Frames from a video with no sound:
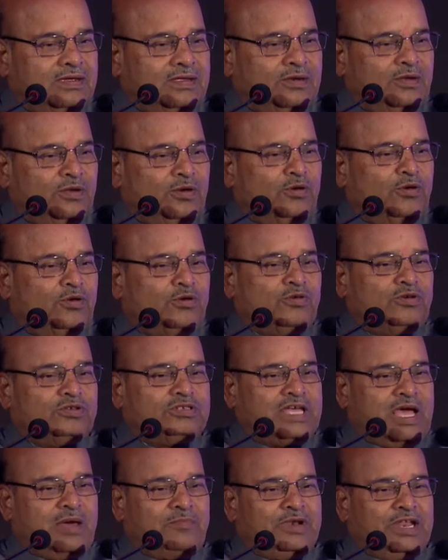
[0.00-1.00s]
लोगों को
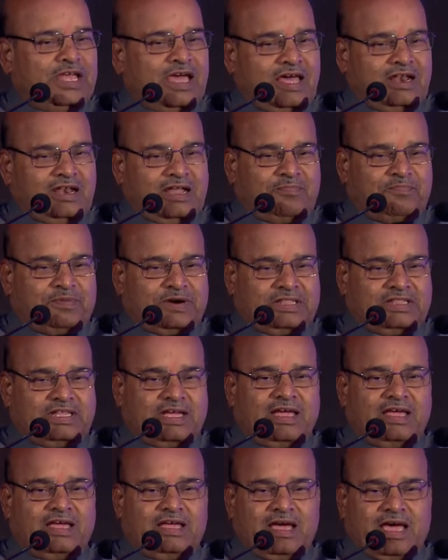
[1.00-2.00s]
सामने आना
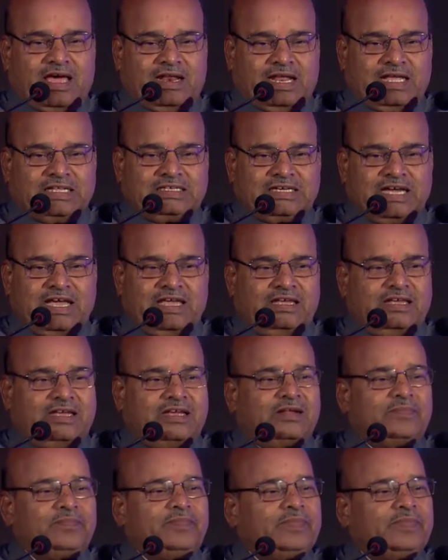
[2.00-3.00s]
पड़ता है आना चाहिए